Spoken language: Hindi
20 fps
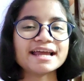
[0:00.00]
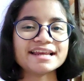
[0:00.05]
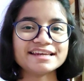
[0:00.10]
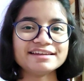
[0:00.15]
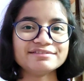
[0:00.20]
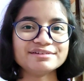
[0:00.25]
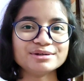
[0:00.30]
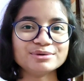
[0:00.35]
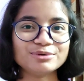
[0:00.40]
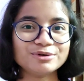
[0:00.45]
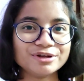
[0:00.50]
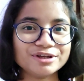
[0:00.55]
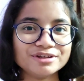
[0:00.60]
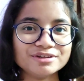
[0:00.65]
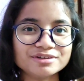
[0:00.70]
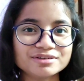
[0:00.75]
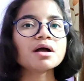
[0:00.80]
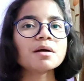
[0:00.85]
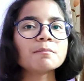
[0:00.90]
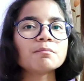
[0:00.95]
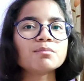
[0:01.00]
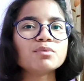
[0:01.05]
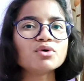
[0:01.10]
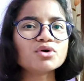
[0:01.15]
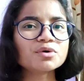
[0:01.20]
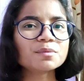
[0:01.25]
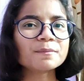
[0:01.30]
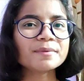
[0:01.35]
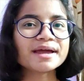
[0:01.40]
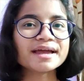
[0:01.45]
हाई लेवल होगी
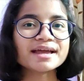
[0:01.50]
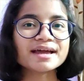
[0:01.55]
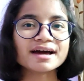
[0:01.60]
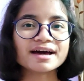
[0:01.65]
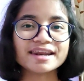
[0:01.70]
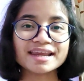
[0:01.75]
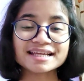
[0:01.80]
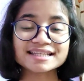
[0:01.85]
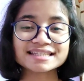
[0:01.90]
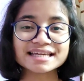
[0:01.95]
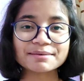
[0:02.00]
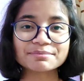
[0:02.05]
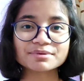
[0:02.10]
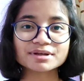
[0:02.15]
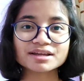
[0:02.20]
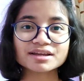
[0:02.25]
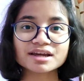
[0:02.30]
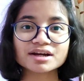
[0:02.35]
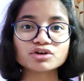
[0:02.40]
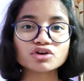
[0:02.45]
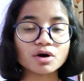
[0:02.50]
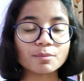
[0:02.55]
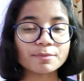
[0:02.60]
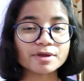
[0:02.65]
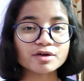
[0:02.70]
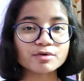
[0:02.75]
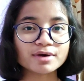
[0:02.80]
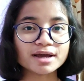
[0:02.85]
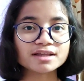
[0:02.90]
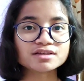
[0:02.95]
बुक में हर एक चैप्टर के
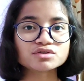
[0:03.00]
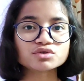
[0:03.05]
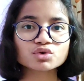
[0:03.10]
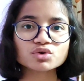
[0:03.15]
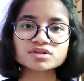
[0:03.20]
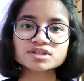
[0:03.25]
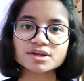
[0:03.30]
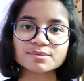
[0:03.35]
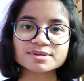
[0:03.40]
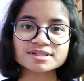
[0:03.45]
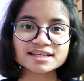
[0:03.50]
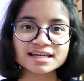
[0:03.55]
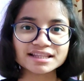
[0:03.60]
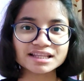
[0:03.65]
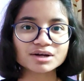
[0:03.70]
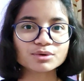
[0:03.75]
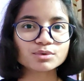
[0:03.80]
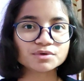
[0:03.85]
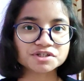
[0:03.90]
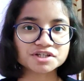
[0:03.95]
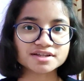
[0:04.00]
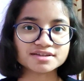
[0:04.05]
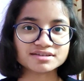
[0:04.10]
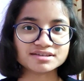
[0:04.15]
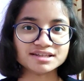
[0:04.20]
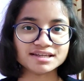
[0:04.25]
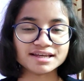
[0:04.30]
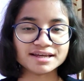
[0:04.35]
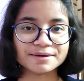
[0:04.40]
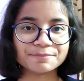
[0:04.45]
टॉपिक वाइज सौ से भी ज्यादा क्वेश्चंस
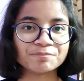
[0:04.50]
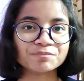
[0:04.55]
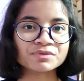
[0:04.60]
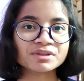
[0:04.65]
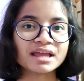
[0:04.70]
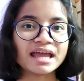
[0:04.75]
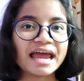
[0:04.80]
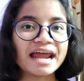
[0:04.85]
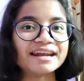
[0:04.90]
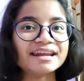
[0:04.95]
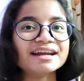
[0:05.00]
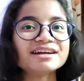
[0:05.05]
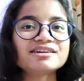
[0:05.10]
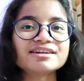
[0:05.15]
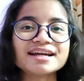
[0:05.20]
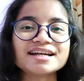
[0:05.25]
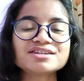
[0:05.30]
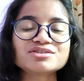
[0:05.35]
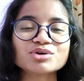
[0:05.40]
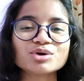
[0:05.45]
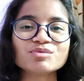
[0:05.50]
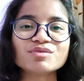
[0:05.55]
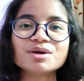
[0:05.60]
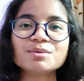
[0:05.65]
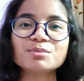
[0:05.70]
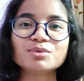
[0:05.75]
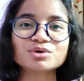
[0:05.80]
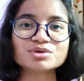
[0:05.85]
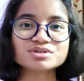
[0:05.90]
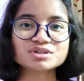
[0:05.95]
दिए हैं एंड आई ट्राइड
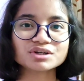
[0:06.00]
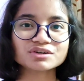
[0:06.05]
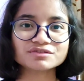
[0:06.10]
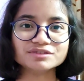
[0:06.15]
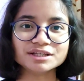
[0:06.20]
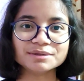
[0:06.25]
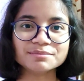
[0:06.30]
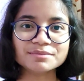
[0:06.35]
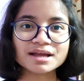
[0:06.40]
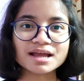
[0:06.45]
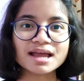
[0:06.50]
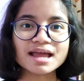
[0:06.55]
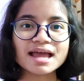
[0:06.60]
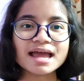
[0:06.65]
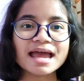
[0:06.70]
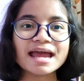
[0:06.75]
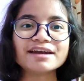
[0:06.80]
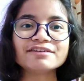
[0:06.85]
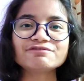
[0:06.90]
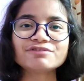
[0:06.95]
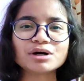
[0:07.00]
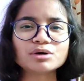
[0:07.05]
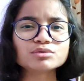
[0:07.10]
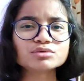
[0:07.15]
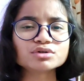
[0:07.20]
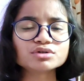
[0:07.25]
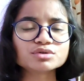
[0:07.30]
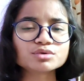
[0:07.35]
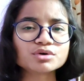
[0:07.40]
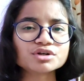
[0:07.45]
सॉल्विंग मोस्ट ऑफ देम एंड
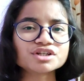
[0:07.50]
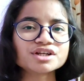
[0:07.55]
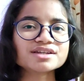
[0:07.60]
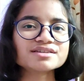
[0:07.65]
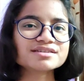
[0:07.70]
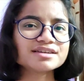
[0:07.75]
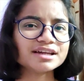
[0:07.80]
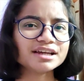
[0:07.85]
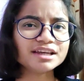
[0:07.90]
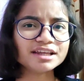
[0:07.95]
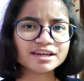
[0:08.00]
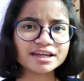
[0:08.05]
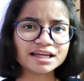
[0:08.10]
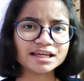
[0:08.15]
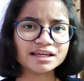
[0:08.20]
फाउंड दोज क्वेश्चंस रियली